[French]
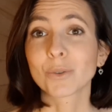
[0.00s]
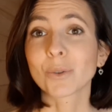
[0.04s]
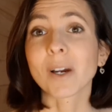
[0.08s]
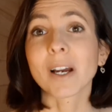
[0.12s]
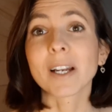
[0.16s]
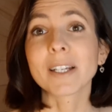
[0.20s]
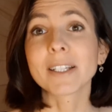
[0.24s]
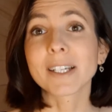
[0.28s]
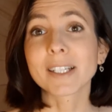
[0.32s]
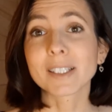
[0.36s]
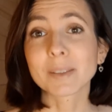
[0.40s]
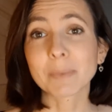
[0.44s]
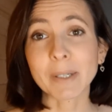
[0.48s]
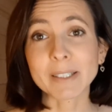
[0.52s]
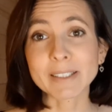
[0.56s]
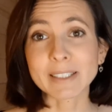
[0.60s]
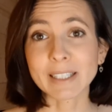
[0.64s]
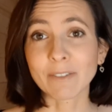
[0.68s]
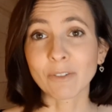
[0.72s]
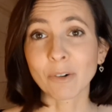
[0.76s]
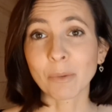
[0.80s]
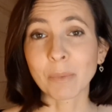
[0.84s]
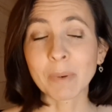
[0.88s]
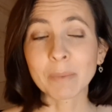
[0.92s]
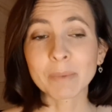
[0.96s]
sur AliExpress
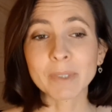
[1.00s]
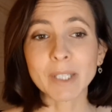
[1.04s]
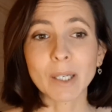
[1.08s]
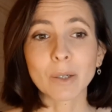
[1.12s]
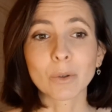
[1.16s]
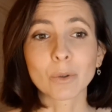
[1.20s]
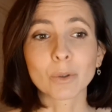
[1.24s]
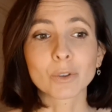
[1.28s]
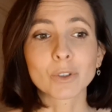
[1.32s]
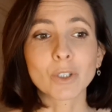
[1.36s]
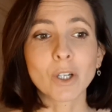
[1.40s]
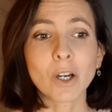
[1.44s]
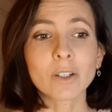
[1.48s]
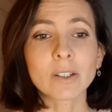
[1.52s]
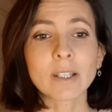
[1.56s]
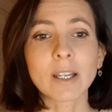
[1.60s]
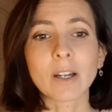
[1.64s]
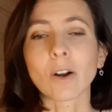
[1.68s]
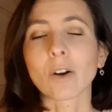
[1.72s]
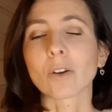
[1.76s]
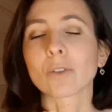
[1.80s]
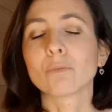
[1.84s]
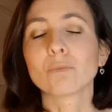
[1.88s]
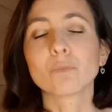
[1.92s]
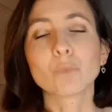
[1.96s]
avant même qu'elle le sorte,
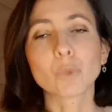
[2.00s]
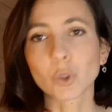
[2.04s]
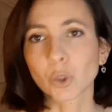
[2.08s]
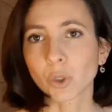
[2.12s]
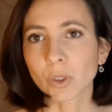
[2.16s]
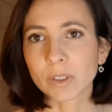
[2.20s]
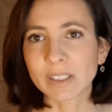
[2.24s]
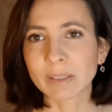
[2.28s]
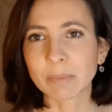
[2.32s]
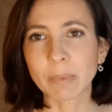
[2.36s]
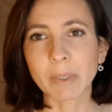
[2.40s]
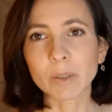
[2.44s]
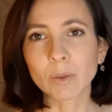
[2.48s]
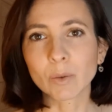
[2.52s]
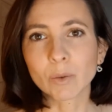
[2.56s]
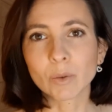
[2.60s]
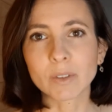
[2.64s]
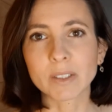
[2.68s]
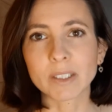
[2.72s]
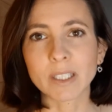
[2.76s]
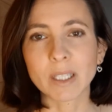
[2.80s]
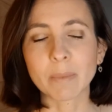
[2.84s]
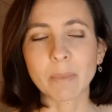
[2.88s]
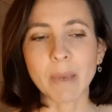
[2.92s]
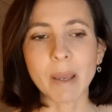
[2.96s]
alors je ne dis pas du
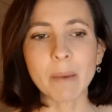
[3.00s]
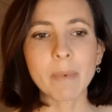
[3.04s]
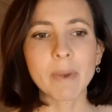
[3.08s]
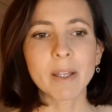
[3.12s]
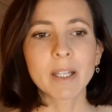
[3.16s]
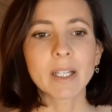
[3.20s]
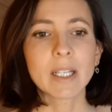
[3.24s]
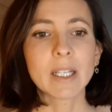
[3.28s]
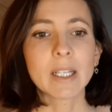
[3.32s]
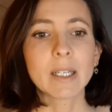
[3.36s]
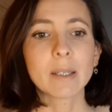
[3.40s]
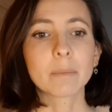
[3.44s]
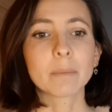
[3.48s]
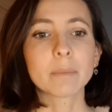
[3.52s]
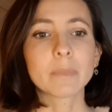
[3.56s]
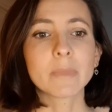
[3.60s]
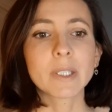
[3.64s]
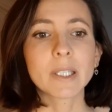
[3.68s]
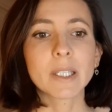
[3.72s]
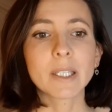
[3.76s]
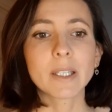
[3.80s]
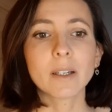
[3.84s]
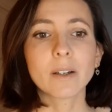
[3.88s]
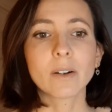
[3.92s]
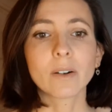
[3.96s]
tout que c'est le même,
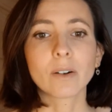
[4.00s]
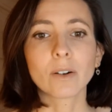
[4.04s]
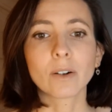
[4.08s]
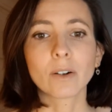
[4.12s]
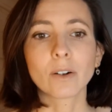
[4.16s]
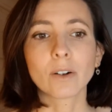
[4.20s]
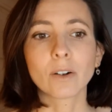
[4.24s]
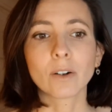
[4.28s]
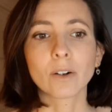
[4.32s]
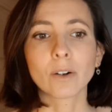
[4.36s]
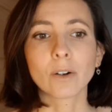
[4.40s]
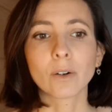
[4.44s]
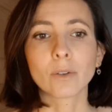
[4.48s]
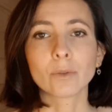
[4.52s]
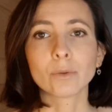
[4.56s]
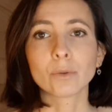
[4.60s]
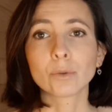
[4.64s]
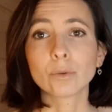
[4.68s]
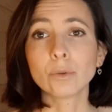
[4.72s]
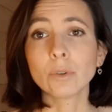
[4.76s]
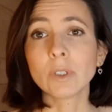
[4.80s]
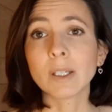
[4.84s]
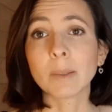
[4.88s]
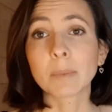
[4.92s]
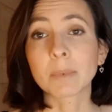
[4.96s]
mais du
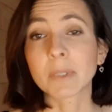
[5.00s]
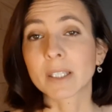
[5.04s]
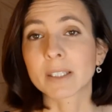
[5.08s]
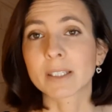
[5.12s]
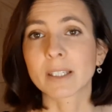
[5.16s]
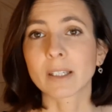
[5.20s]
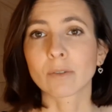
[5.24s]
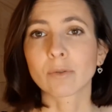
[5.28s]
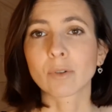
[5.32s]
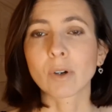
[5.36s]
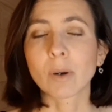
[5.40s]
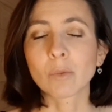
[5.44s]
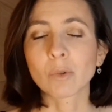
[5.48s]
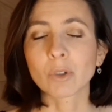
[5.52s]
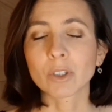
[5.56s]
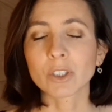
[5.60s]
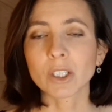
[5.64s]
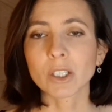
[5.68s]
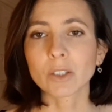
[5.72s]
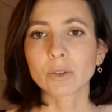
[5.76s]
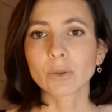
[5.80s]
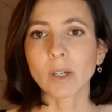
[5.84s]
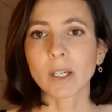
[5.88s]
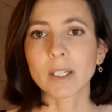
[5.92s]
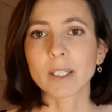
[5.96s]
coup il est peut-être 4 fois moins
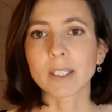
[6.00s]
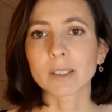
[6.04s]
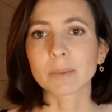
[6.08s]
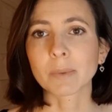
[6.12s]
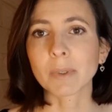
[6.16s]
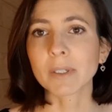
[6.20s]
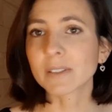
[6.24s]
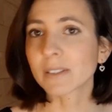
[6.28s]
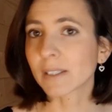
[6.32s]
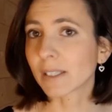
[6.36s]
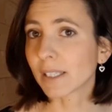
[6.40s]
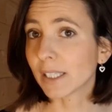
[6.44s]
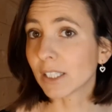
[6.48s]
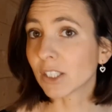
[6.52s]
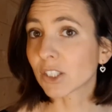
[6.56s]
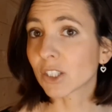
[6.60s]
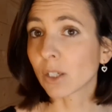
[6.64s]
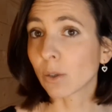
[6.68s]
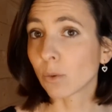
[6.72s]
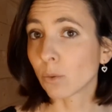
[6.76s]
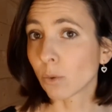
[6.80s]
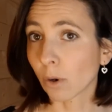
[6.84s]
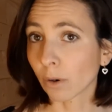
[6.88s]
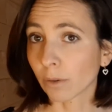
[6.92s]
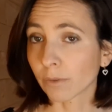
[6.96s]
cher sur AliExpress, et
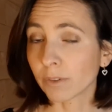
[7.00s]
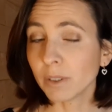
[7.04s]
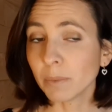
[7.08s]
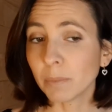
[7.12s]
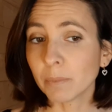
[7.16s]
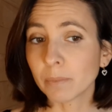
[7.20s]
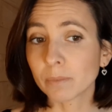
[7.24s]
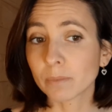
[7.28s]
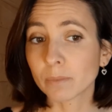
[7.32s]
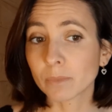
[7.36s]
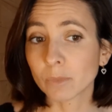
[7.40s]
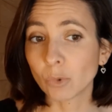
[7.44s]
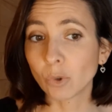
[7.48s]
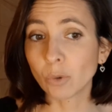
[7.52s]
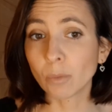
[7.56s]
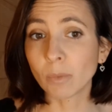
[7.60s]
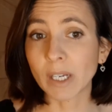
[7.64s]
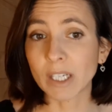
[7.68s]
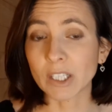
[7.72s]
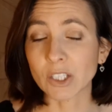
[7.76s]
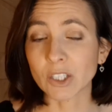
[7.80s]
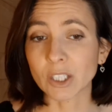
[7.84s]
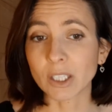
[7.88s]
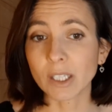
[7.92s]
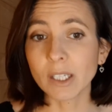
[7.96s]
j'ai eu envie de me
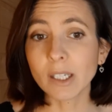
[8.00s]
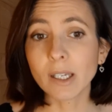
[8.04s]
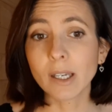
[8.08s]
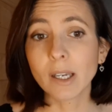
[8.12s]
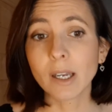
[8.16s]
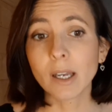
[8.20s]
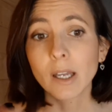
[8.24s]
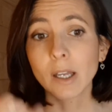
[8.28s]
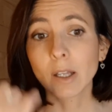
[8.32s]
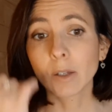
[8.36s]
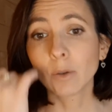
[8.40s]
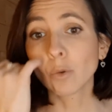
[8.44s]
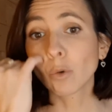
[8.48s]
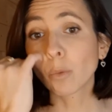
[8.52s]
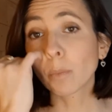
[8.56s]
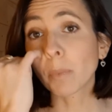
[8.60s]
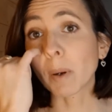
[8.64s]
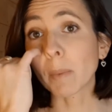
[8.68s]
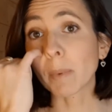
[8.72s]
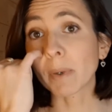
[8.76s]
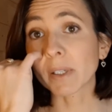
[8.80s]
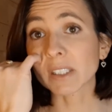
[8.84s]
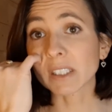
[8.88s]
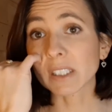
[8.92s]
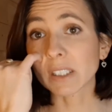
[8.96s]
l'acheter. Non
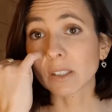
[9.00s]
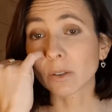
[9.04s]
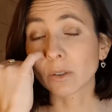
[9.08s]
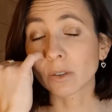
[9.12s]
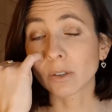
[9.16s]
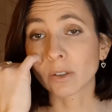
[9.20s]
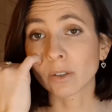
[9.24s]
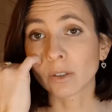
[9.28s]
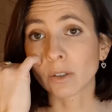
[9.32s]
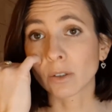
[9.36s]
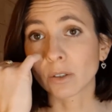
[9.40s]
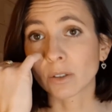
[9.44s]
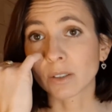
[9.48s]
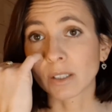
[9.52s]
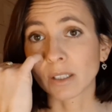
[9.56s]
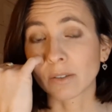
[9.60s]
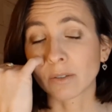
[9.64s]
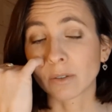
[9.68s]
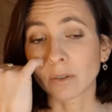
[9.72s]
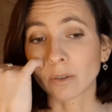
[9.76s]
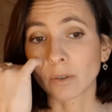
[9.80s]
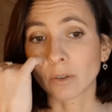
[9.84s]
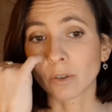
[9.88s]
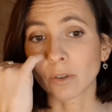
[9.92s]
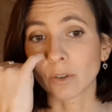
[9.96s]
pas parce que
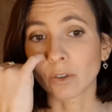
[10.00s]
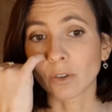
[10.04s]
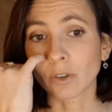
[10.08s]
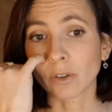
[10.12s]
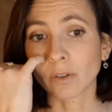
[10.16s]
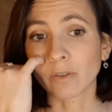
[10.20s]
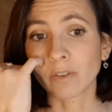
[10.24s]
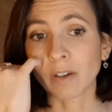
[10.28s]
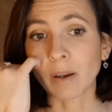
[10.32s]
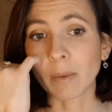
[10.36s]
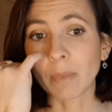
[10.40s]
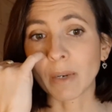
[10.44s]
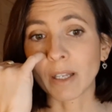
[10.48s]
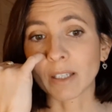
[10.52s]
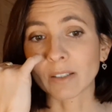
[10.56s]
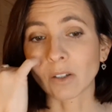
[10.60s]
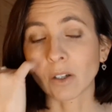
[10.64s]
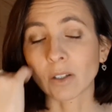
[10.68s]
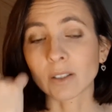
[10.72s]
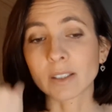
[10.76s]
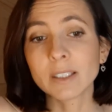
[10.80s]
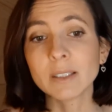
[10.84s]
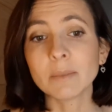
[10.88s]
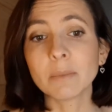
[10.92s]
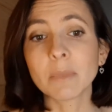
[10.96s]
cette jeune femme l'a
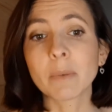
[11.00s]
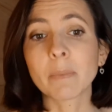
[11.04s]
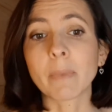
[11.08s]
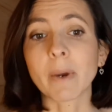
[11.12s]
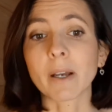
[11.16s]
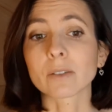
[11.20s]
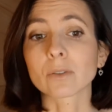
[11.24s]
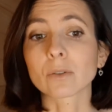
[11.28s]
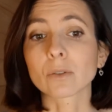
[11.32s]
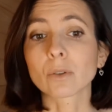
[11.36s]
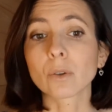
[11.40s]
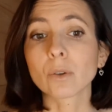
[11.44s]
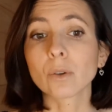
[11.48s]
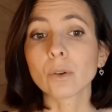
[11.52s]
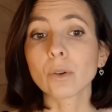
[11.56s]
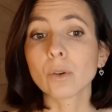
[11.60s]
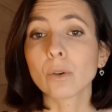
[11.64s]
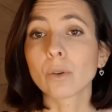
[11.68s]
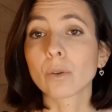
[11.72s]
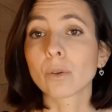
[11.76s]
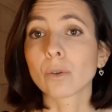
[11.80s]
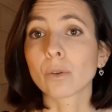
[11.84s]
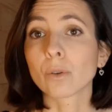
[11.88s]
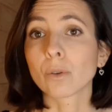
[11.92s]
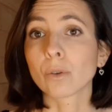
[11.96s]
sorti, mais parce que
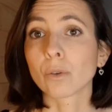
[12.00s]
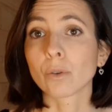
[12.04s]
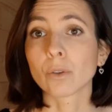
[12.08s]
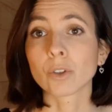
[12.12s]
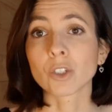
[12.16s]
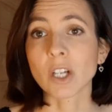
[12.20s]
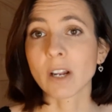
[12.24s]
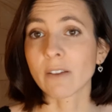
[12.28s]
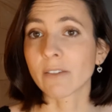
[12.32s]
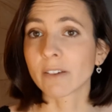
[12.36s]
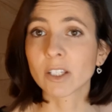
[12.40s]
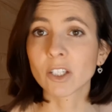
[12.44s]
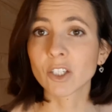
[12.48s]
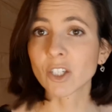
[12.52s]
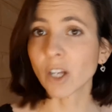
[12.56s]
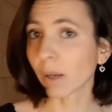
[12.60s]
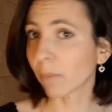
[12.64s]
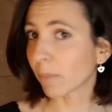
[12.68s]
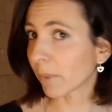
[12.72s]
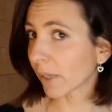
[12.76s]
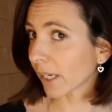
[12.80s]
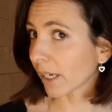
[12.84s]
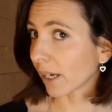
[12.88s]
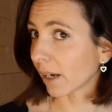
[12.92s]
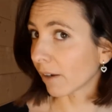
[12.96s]
euh, je l'avais déjà
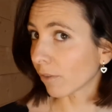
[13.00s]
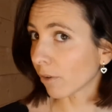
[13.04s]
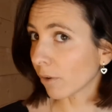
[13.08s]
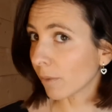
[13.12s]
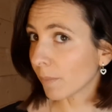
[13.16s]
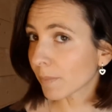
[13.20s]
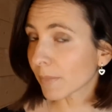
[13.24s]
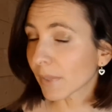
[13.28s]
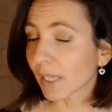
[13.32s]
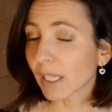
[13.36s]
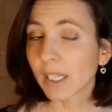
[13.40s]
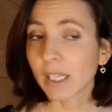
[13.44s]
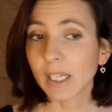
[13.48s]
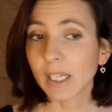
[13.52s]
repéré avant.